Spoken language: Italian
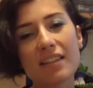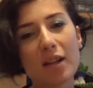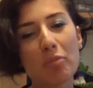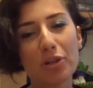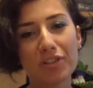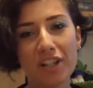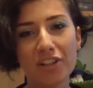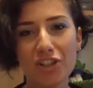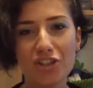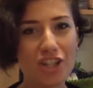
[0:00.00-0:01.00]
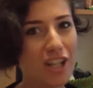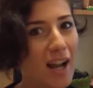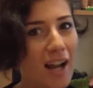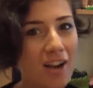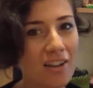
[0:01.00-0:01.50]
sta portando in,
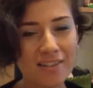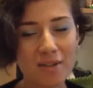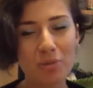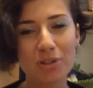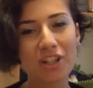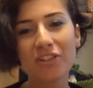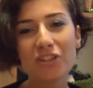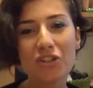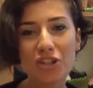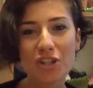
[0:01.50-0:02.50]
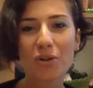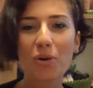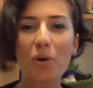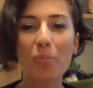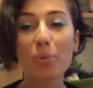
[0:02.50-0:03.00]
gira, eh, sta portando in
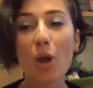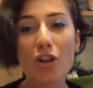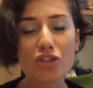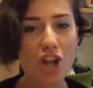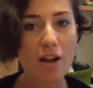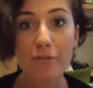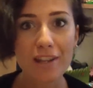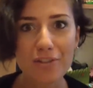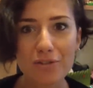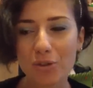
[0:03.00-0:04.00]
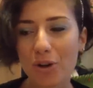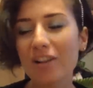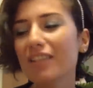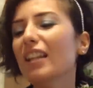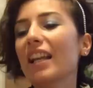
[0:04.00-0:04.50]
giro pioggia,
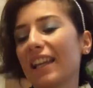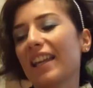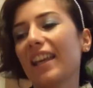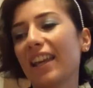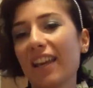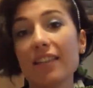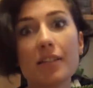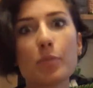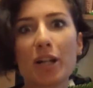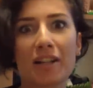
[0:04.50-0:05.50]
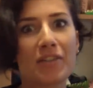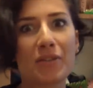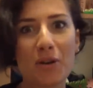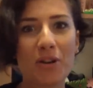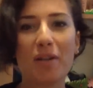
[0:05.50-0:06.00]
vento e
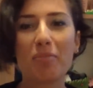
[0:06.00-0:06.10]
disperazione